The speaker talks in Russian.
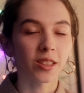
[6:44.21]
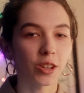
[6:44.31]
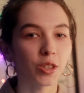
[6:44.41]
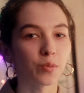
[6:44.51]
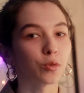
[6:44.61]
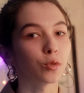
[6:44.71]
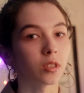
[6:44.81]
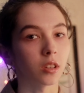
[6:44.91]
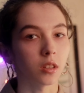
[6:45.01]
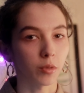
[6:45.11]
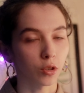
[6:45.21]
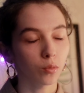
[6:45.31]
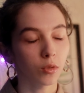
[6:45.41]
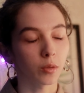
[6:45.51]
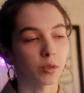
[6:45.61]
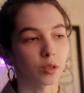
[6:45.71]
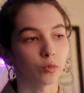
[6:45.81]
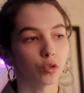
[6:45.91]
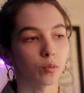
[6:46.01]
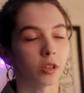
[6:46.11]
Третий пункт я не придумала,
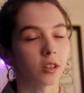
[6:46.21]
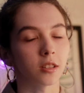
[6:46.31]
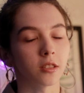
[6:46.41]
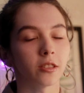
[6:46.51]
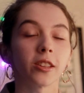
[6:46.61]
потому что, мне кажется,